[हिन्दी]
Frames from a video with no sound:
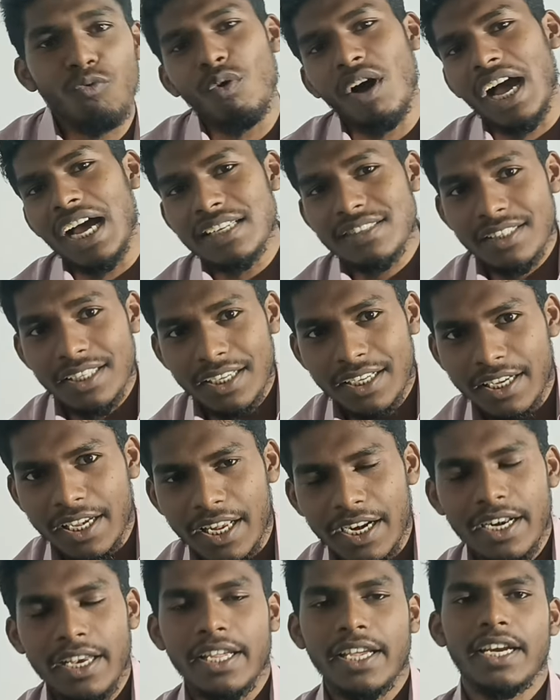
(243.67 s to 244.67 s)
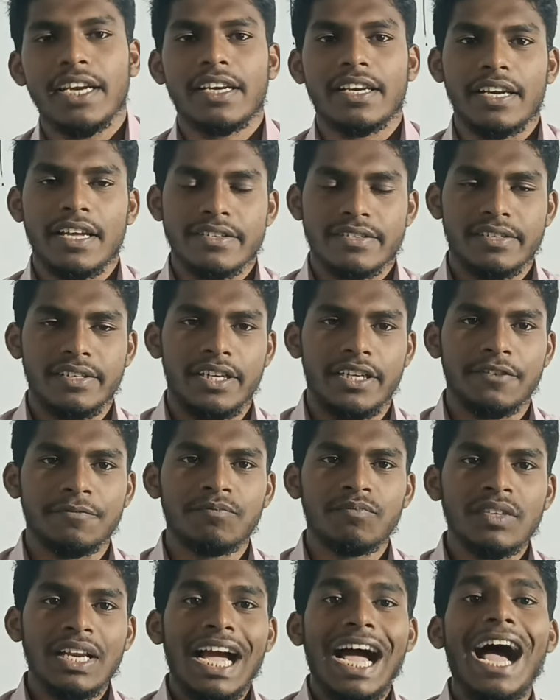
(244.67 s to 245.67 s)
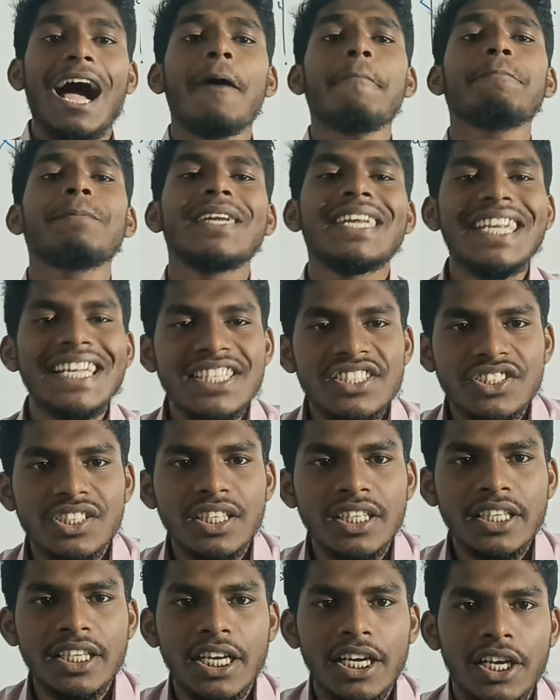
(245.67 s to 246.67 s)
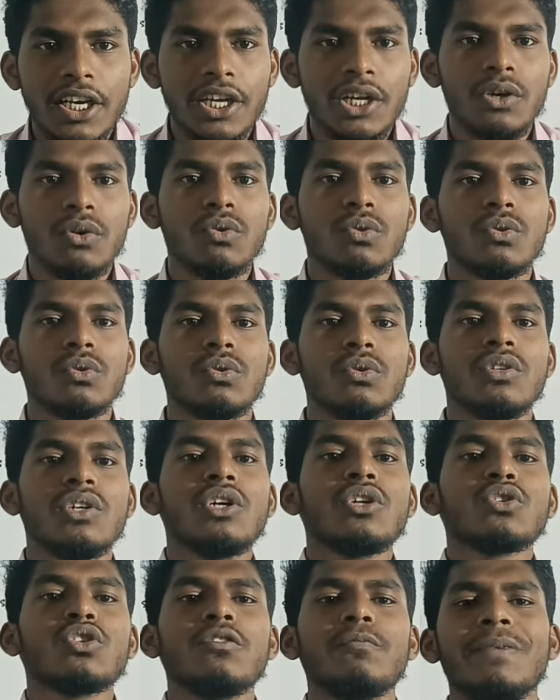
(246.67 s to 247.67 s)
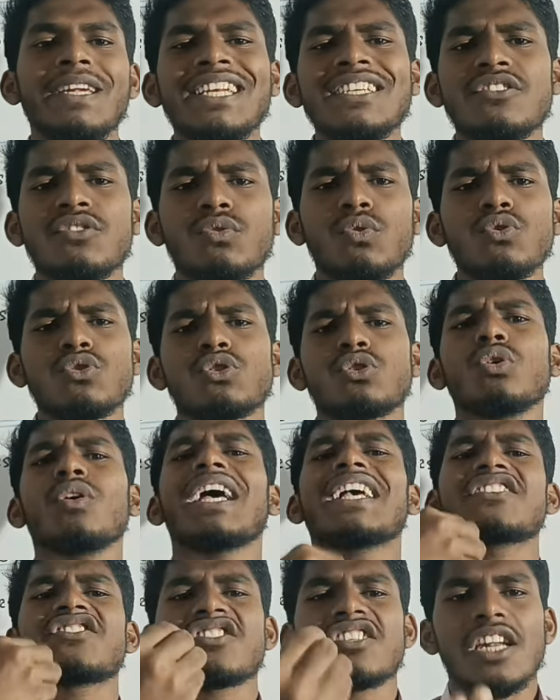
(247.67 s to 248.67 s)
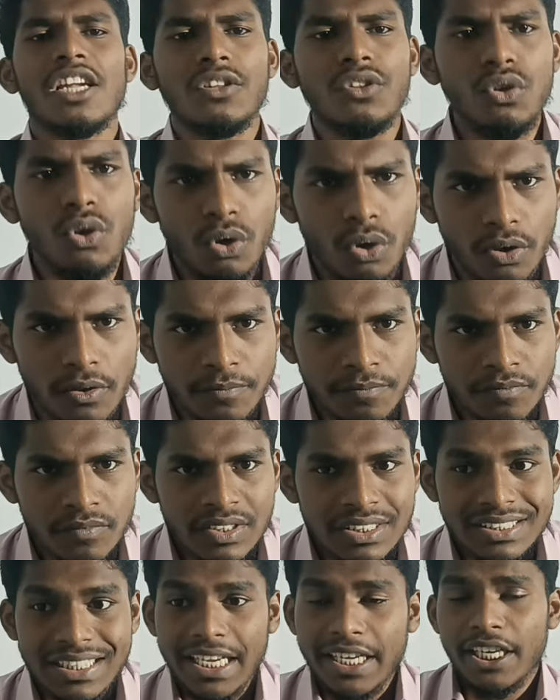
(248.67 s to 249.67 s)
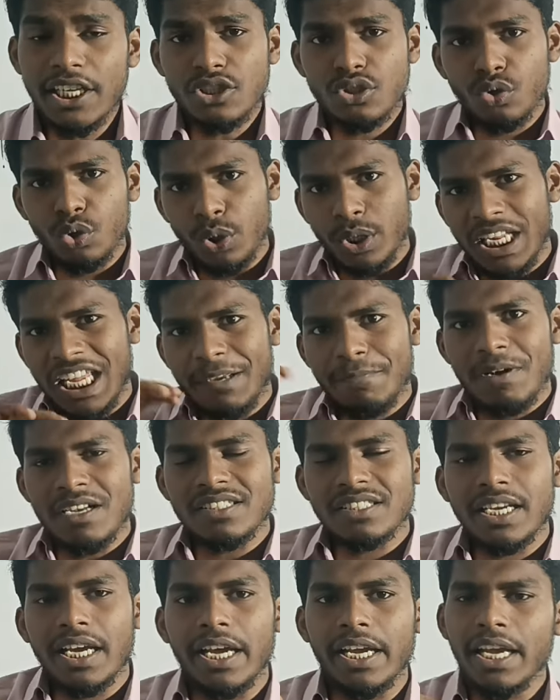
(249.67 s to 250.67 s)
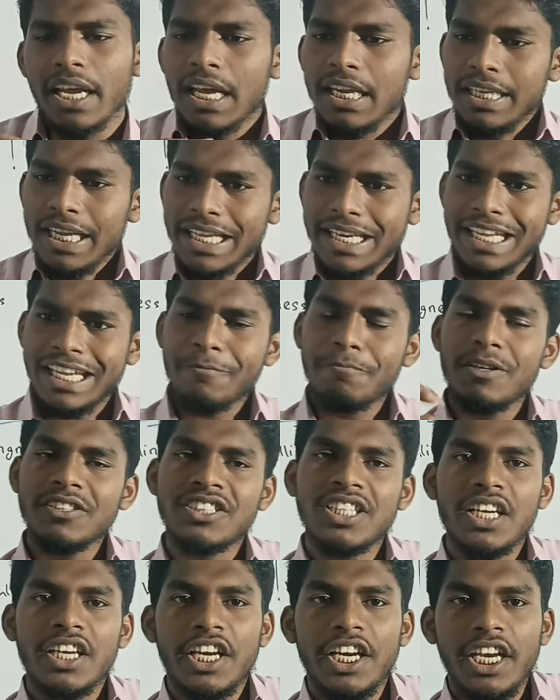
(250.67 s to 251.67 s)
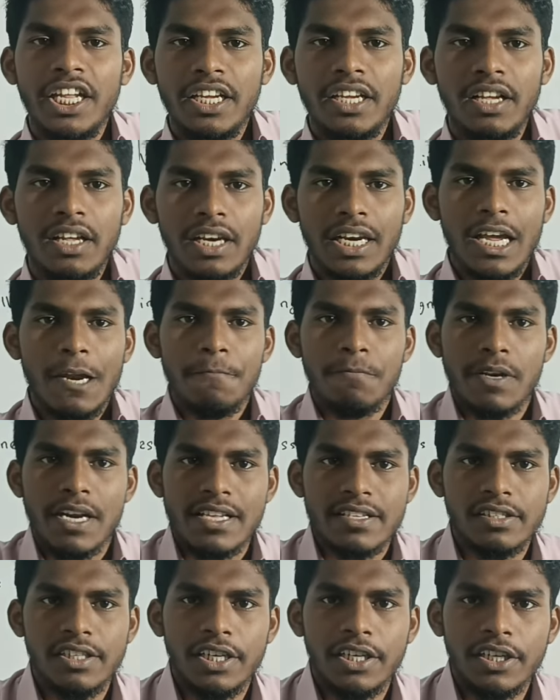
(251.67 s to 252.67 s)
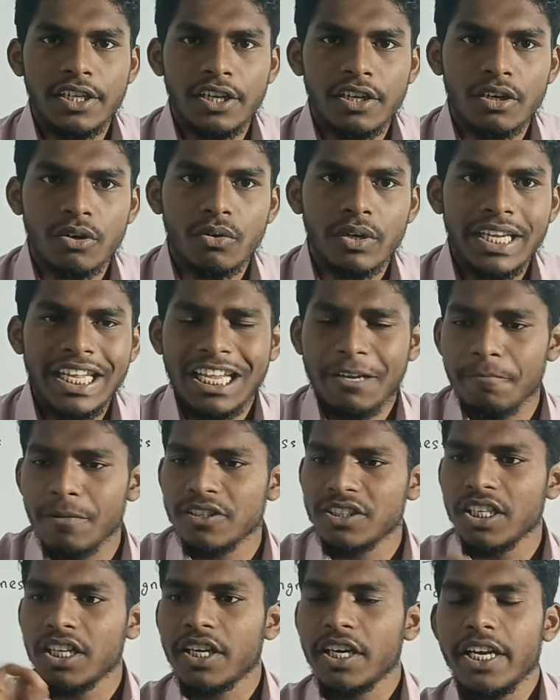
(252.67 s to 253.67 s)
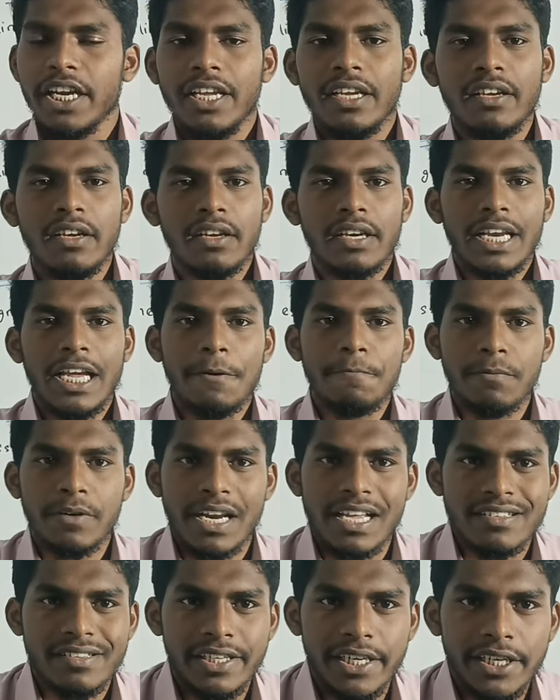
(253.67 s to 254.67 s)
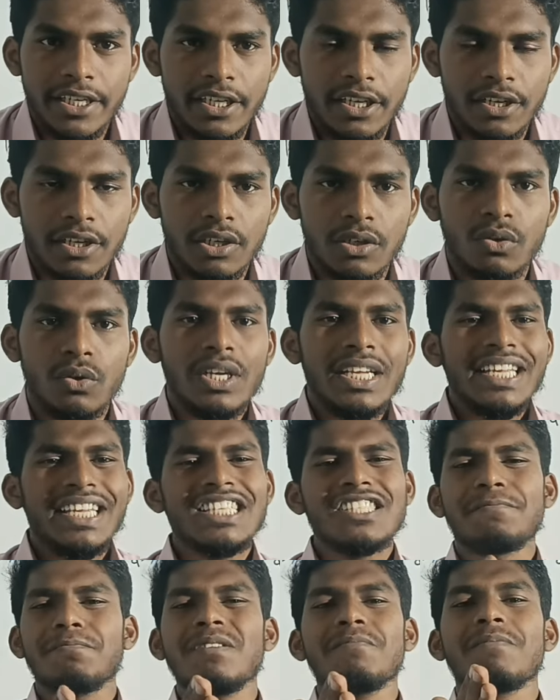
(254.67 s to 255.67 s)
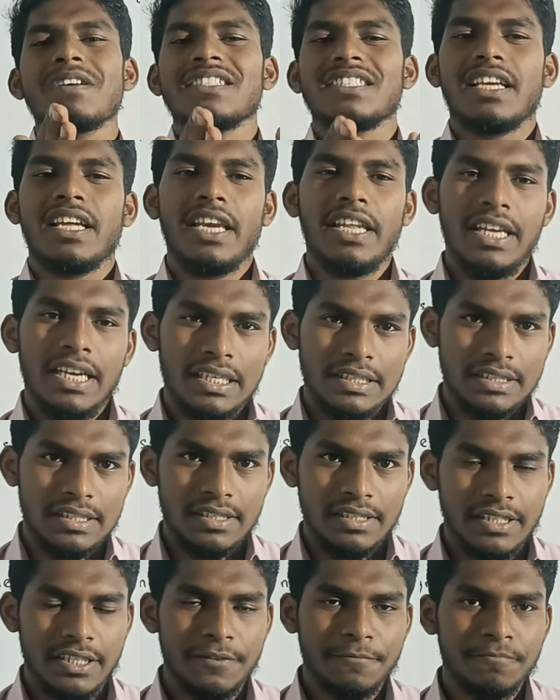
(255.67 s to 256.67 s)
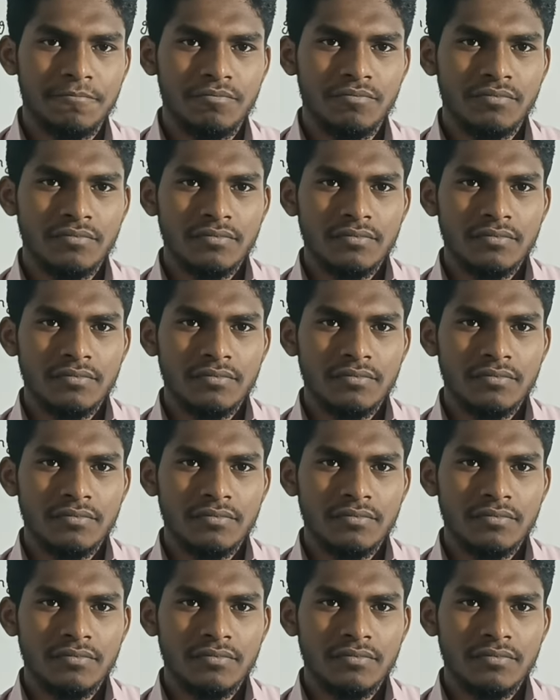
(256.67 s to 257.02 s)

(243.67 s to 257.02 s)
हम वहां से कर लेंगे ट्रांसलेट आप टीचिंग कर रहे हो तो मीन्स कुछ तो एक्स्ट्रा दो ताकि सुनने में मजा आए यार एक बच्चा रीडिंग कर रहा है ट्रांसलेट कर रहे हो एक बच्चा रीडिंग कर रहा है ट्रांसलेट कर रहे हो इसमें मजा नहीं आता था